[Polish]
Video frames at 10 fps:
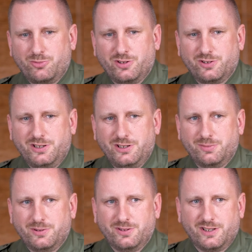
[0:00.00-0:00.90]

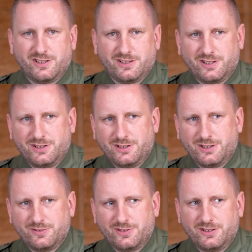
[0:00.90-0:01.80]
przenosiliśmy do naszych
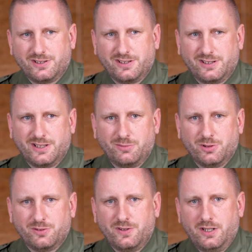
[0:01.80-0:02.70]
technicznych wszystkich
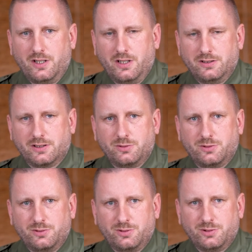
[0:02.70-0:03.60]
namiotów.
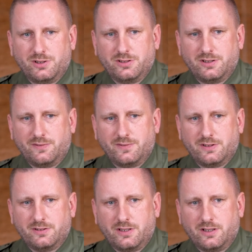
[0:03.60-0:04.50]
Niektórzy
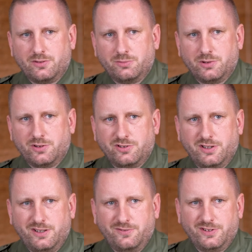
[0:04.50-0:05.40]
nawet rano budząc
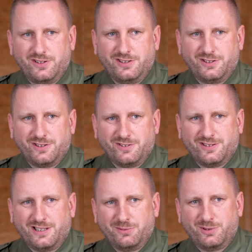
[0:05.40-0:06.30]
się nie wiedzieli, że
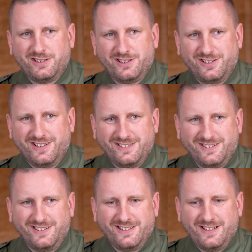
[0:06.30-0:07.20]
zostali
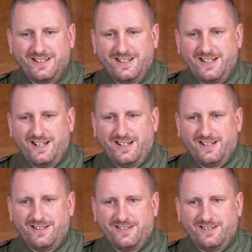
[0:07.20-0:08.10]
przeniesieni.
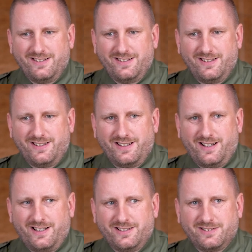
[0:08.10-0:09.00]
E,
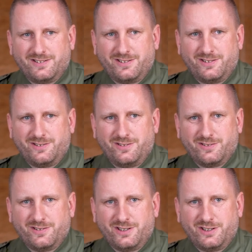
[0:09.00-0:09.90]
a to
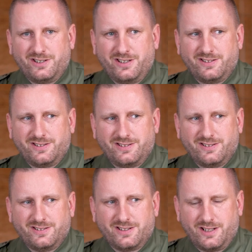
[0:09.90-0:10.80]
też jest,
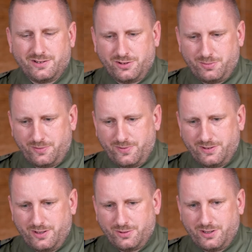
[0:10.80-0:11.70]
tak jak ktoś
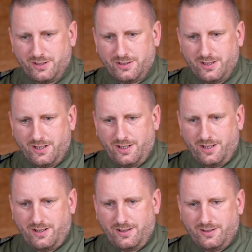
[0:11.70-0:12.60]
powiedział, że
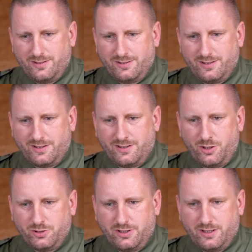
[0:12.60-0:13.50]
na
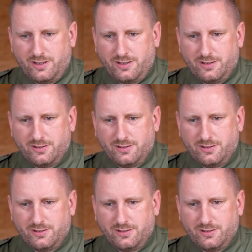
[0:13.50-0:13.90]
zlocie